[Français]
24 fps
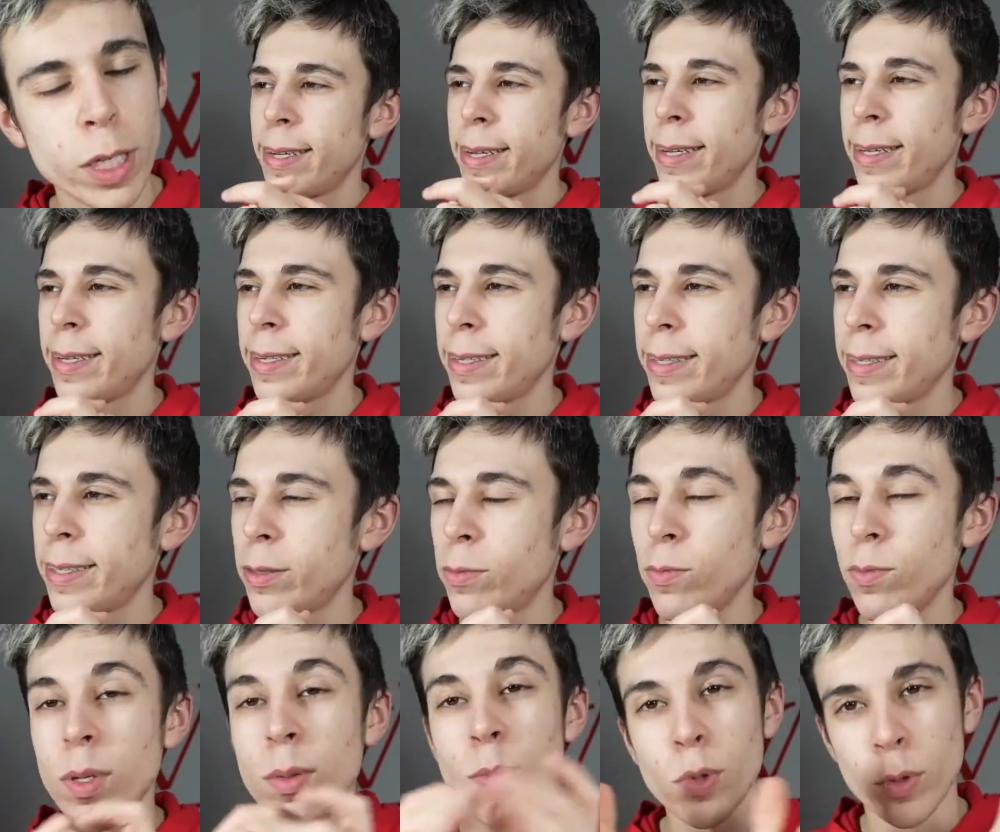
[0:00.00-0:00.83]
Euh,
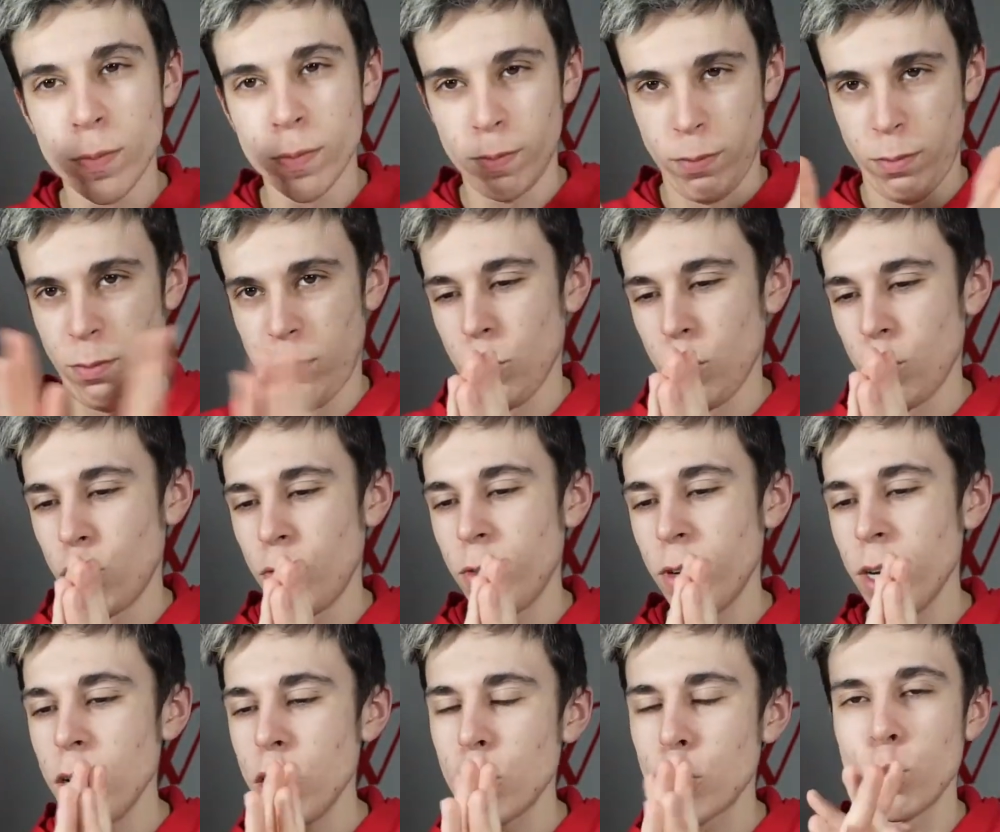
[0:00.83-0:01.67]
mais bon, je
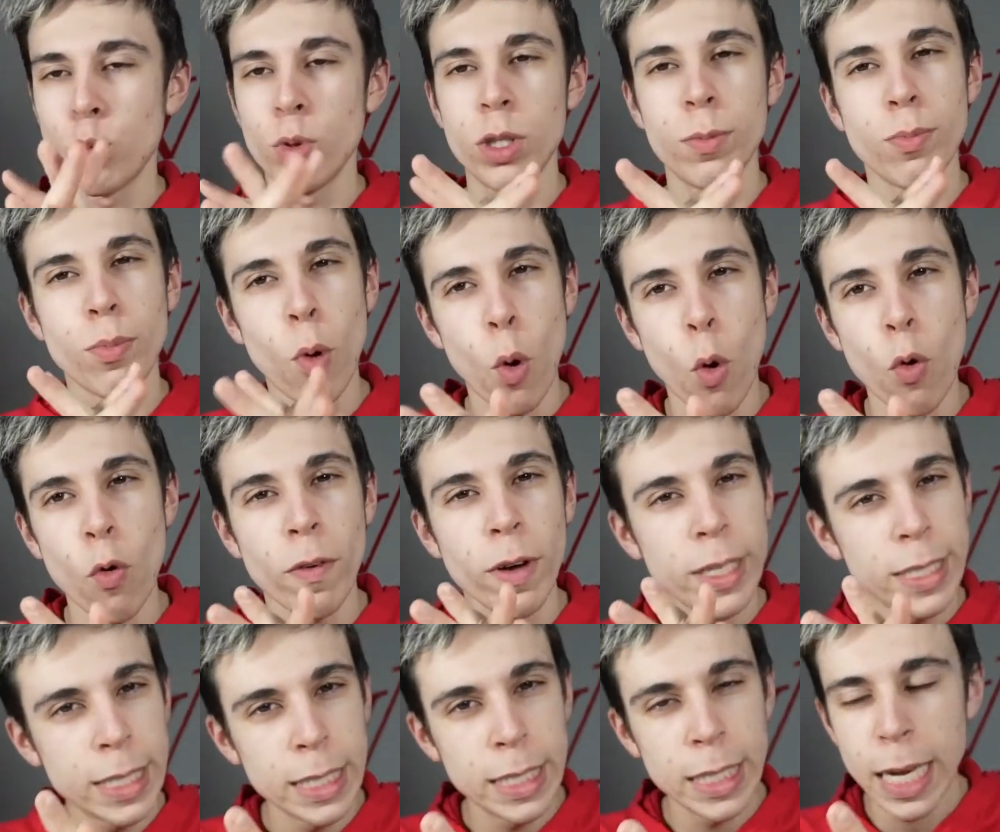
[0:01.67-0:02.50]
viens, je me dis, bon,
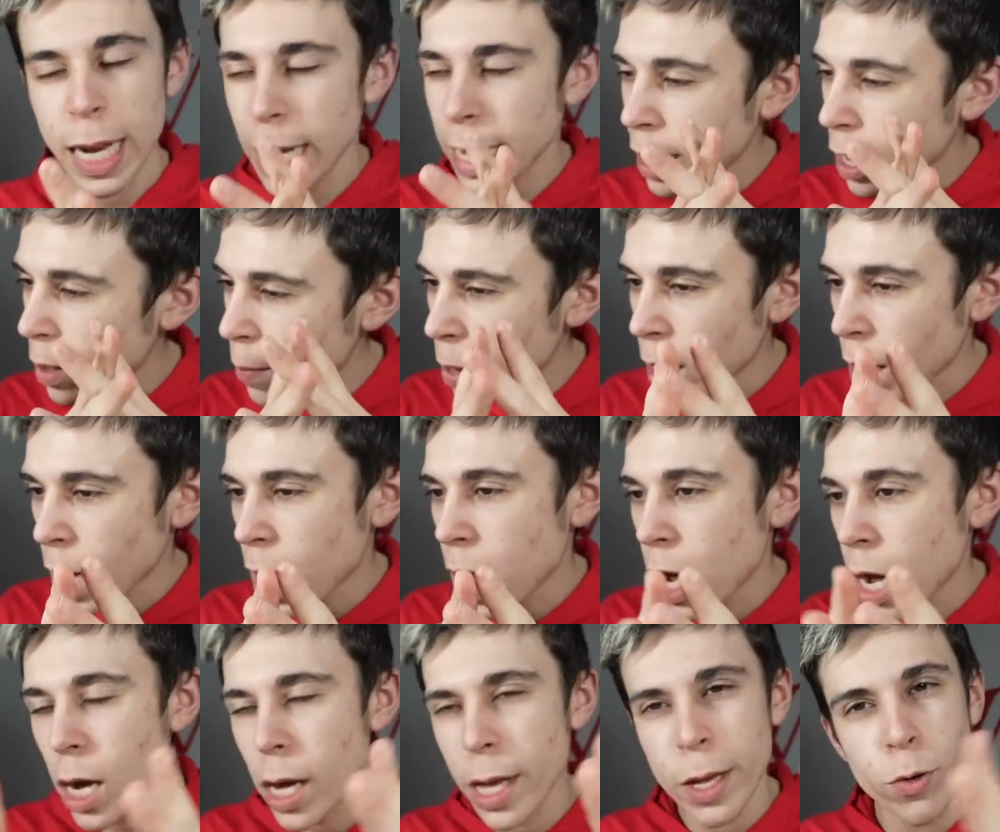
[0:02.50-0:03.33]
vas-y, la
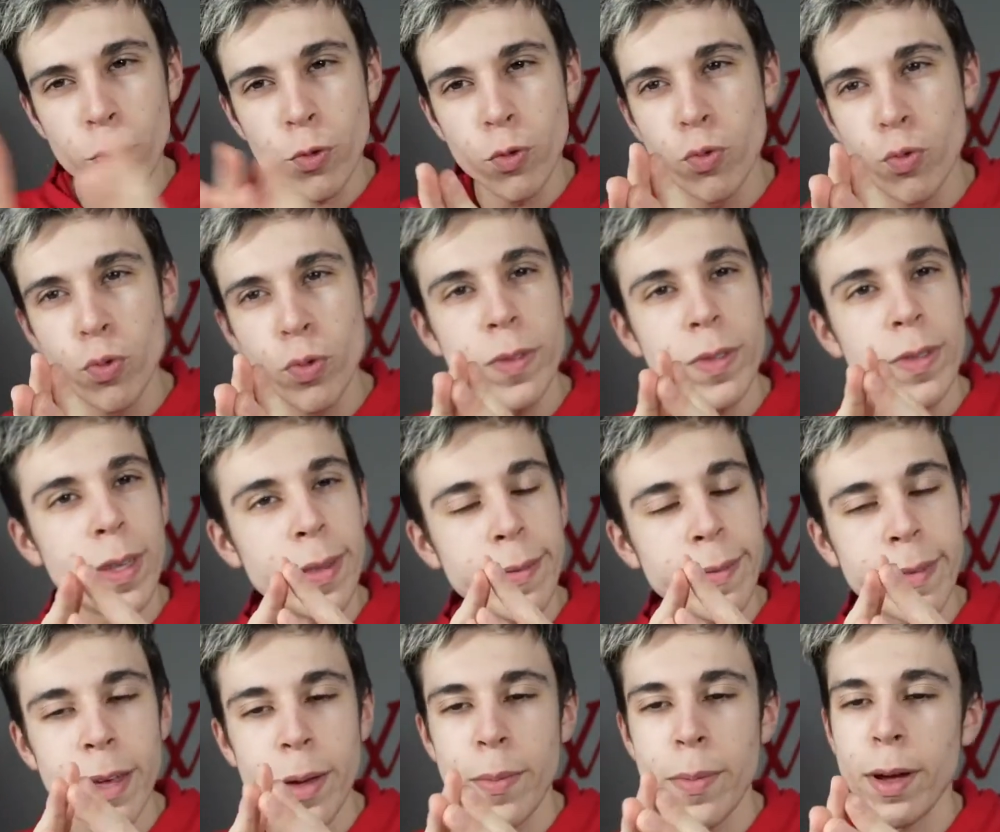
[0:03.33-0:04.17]
caméra, écoute, c'est
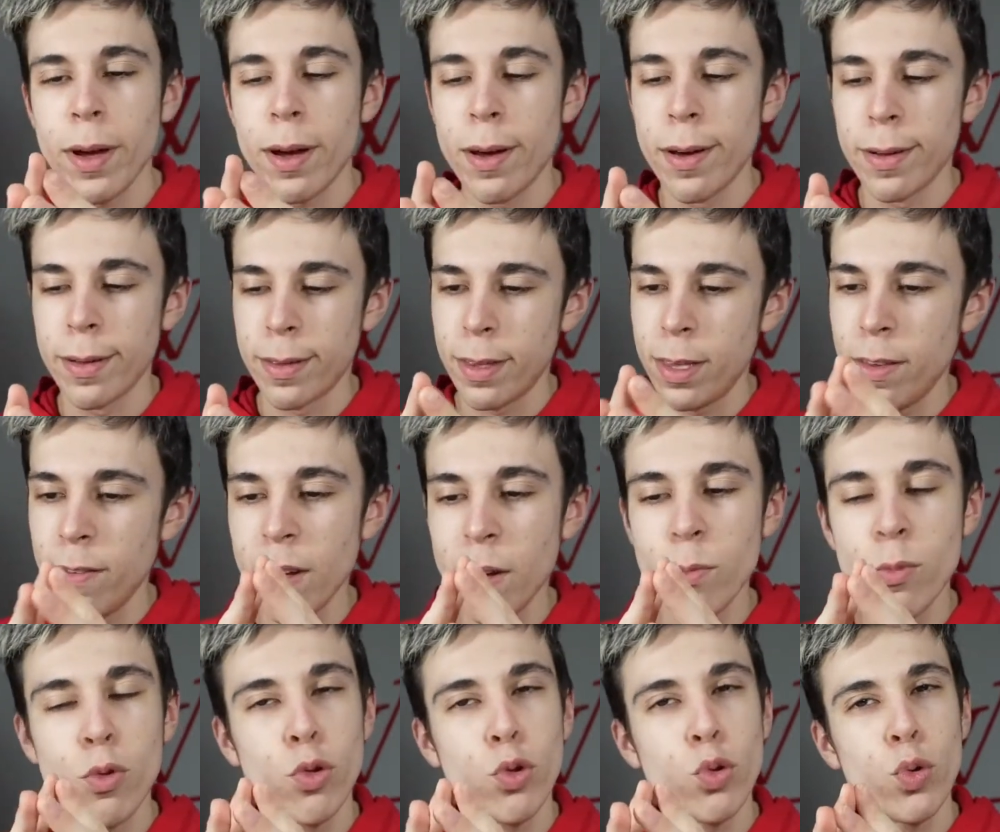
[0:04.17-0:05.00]
une caméra qui
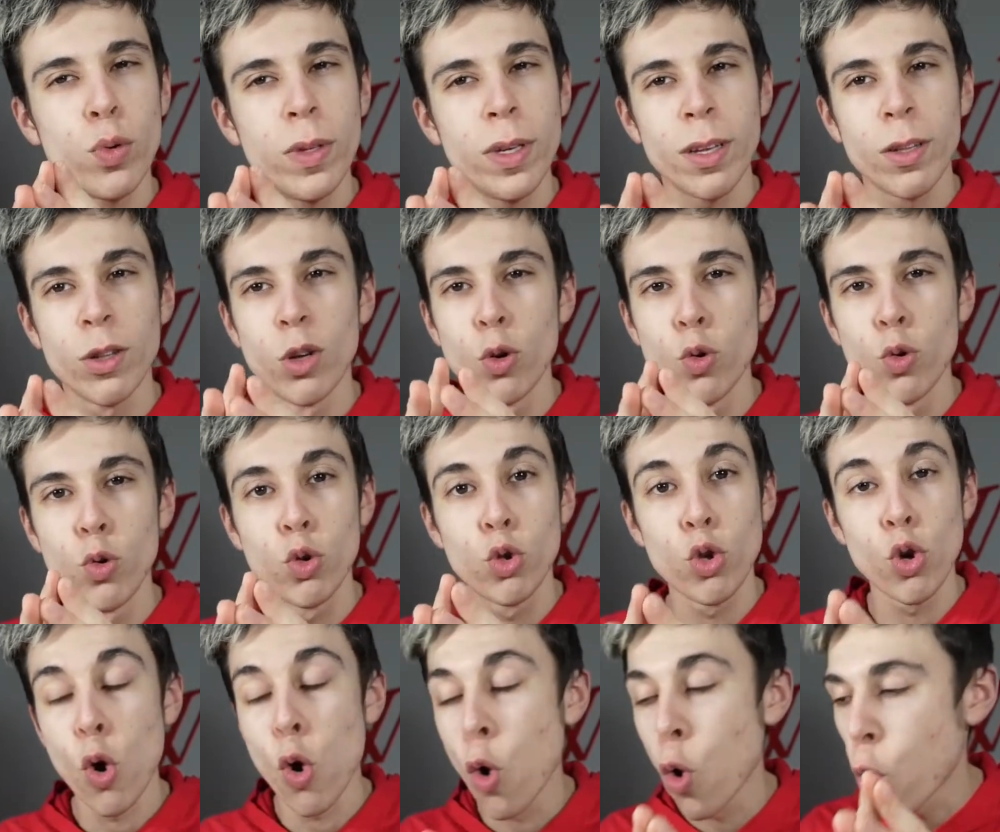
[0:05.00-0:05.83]
va me tenir dans le
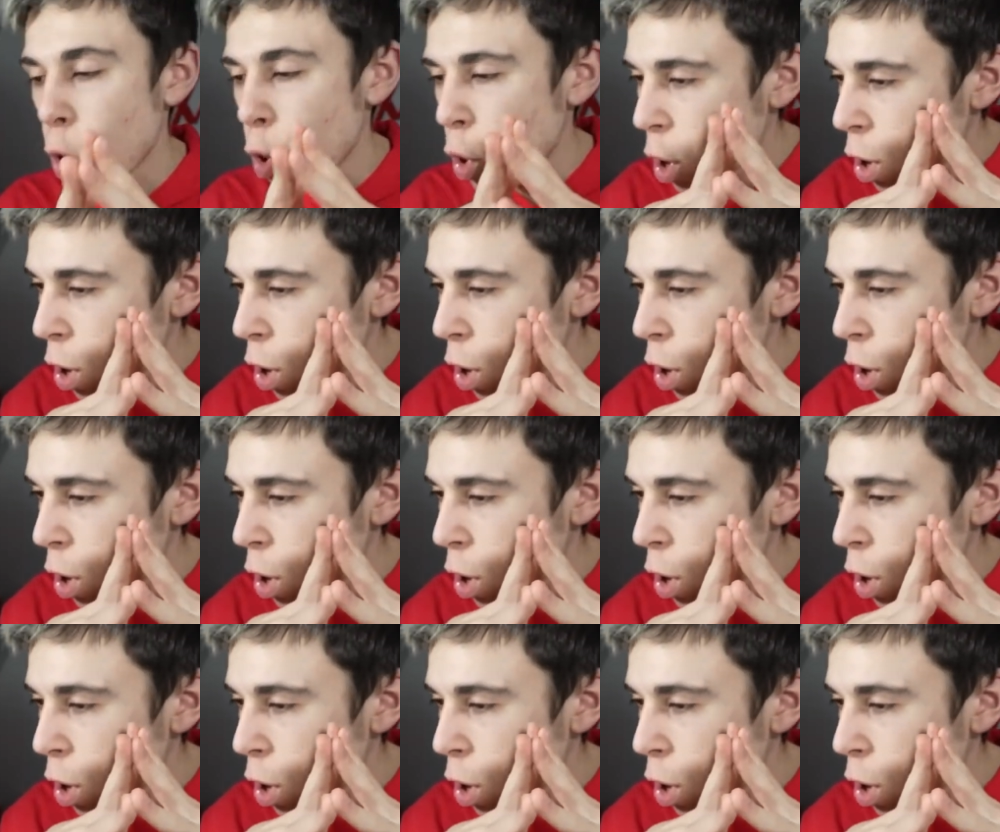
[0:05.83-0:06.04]
temps